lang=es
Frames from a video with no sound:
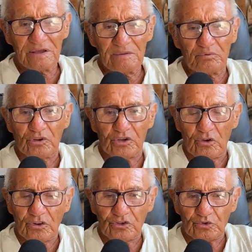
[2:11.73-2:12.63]
Porque yo
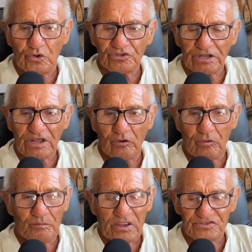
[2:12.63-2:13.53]
creo que uno tratan con
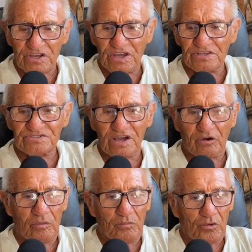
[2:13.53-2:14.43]
paciencia,
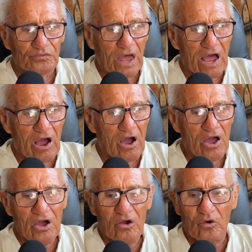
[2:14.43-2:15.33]
con bondad,
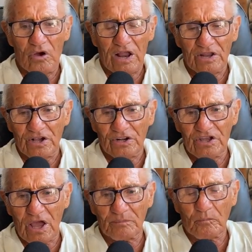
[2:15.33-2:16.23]
con
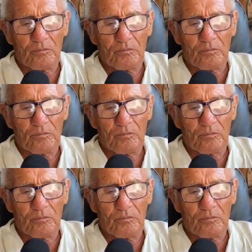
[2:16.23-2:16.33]
alegría,